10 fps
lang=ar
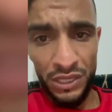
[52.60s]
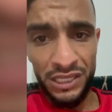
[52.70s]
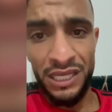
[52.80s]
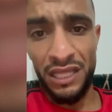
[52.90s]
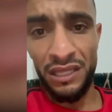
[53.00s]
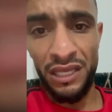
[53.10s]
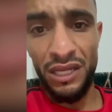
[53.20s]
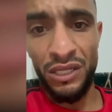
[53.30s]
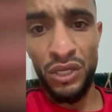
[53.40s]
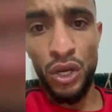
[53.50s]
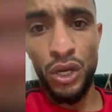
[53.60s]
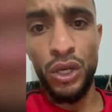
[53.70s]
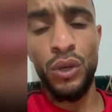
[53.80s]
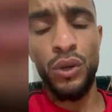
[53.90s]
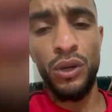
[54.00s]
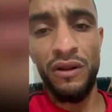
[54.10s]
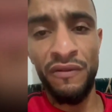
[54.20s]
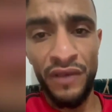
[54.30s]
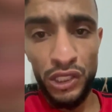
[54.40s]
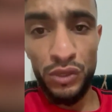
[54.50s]
من ساعتين
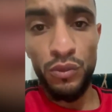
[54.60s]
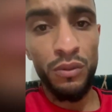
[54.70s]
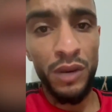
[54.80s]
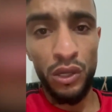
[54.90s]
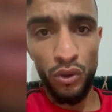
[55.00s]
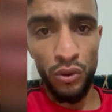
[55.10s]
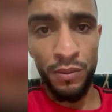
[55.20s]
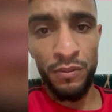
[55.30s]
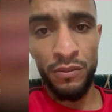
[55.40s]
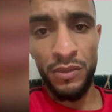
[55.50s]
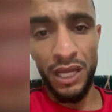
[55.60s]
الفيسبوك مقلوب